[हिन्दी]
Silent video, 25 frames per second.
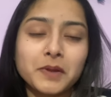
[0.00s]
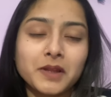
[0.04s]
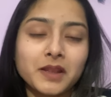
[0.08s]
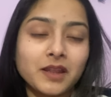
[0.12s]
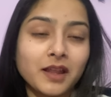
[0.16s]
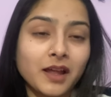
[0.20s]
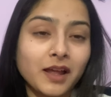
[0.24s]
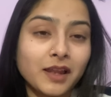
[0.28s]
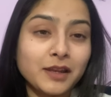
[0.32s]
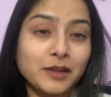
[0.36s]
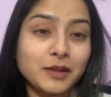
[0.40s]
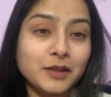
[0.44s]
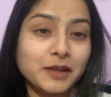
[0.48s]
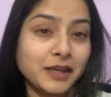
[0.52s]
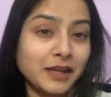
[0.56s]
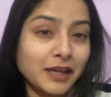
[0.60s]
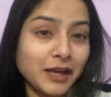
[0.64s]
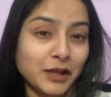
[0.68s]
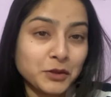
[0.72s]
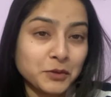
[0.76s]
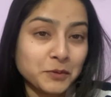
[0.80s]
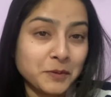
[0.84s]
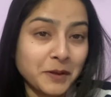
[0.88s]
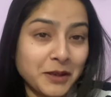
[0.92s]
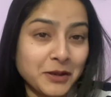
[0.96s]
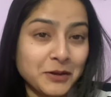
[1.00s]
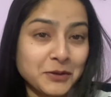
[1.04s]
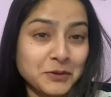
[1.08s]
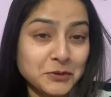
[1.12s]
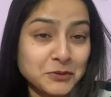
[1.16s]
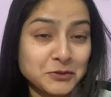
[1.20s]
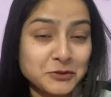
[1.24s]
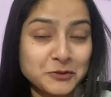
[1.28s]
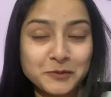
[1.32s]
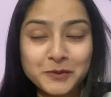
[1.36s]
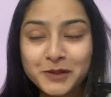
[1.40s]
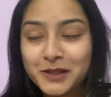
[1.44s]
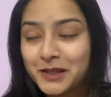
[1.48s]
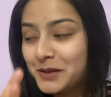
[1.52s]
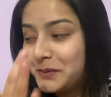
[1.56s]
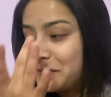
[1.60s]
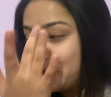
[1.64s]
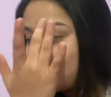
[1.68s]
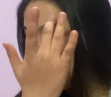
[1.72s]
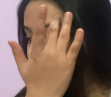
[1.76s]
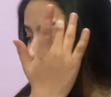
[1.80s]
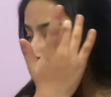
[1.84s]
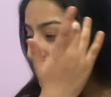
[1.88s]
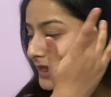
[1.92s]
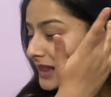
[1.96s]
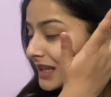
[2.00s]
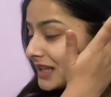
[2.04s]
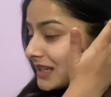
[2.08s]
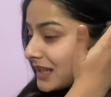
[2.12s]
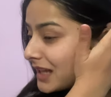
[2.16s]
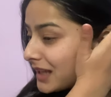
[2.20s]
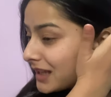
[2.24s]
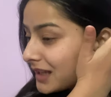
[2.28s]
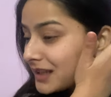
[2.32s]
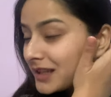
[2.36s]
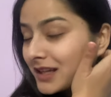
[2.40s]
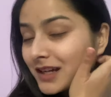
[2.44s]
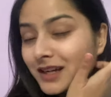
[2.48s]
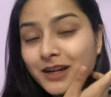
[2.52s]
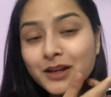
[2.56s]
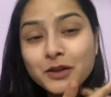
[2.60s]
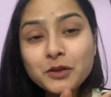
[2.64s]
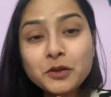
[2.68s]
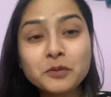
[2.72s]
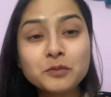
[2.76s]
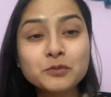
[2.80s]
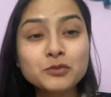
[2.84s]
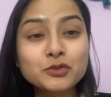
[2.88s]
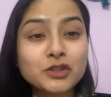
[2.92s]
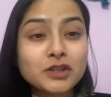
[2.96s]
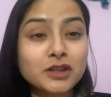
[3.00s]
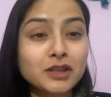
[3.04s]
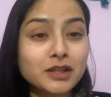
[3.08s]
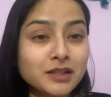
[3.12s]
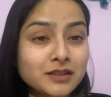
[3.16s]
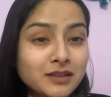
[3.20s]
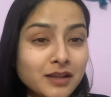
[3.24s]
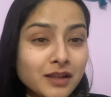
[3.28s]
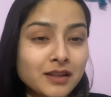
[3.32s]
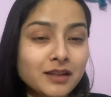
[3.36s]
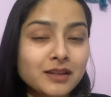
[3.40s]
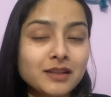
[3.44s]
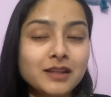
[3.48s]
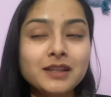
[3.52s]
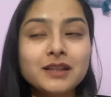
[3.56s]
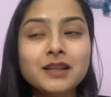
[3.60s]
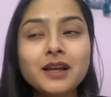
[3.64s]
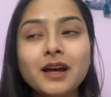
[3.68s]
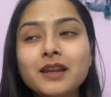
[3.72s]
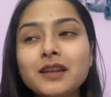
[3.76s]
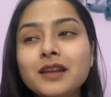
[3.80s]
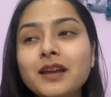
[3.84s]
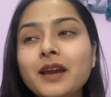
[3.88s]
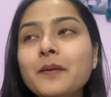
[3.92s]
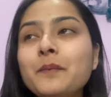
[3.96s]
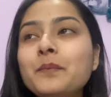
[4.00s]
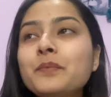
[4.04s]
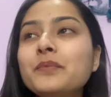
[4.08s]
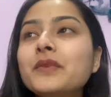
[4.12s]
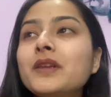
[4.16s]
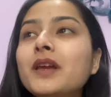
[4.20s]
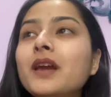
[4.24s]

पता नहीं किया तो मैंने कुछ भी नहीं पर मैं इतना ज़्यादा थक गई हूँ मुझे इतनी ज़्यादा नींद आ रही है